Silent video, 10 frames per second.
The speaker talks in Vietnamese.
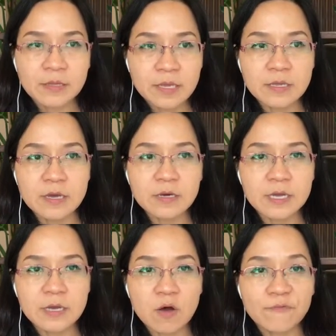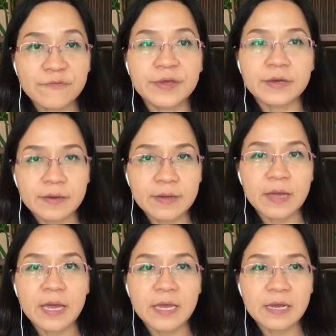thì nhớ khi có việc
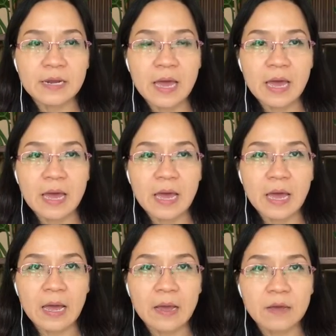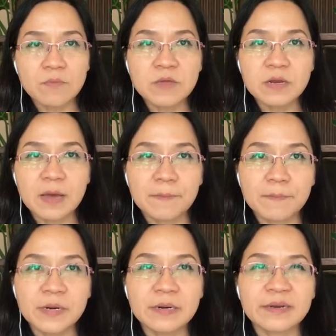hay là giống như là
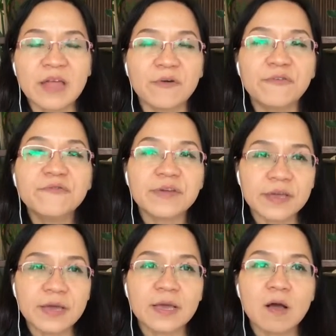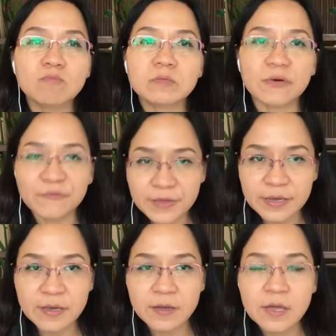mình thử việc hay không thử
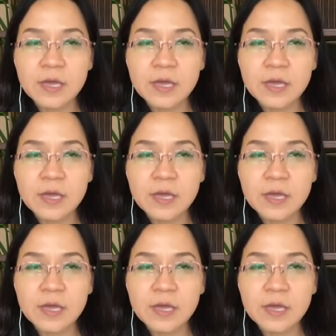việc á,